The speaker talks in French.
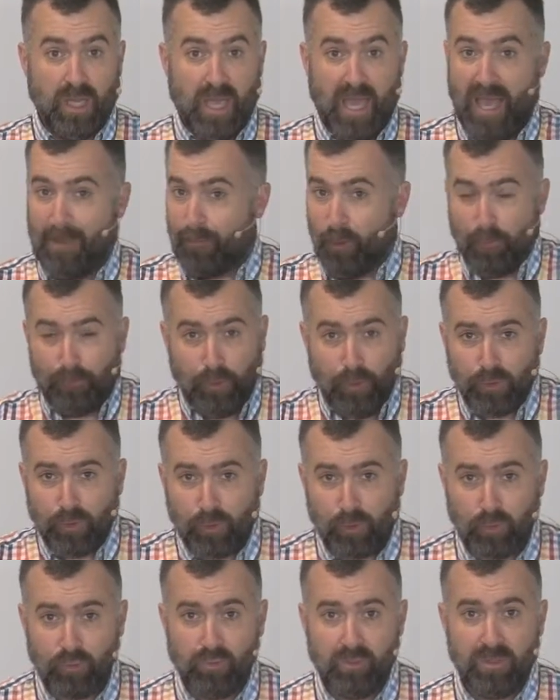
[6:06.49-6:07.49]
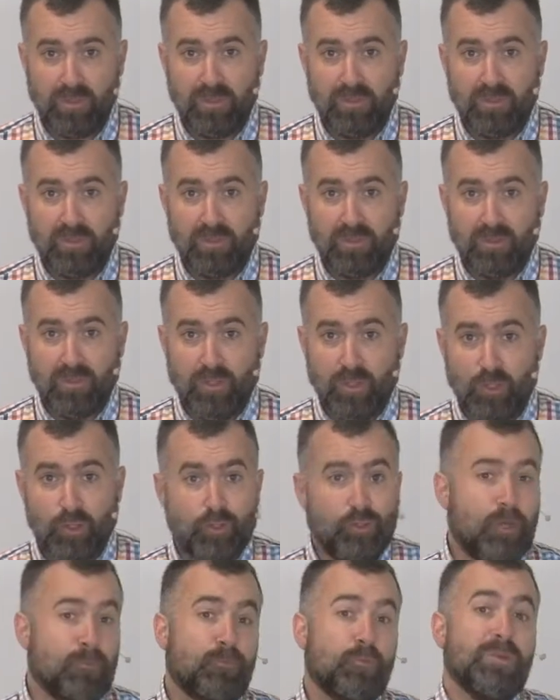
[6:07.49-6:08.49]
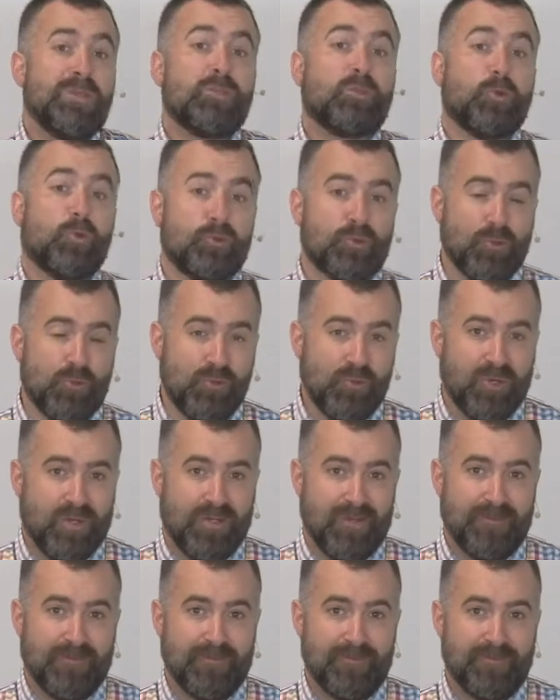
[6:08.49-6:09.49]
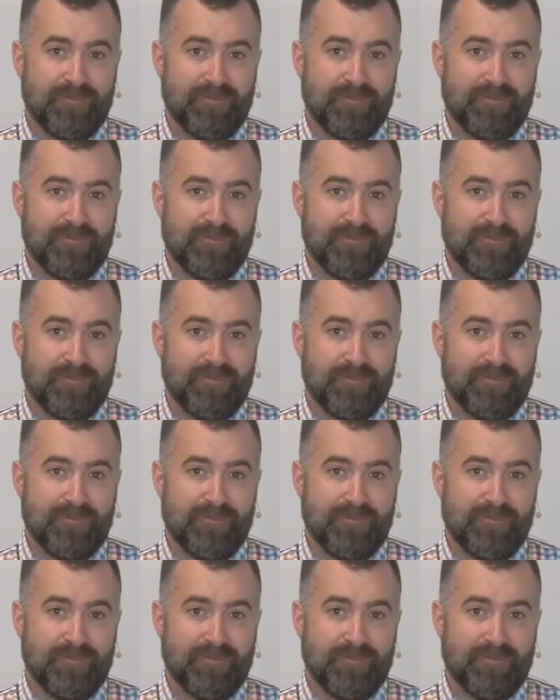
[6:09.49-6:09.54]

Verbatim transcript: À propos de tout, depuis toujours,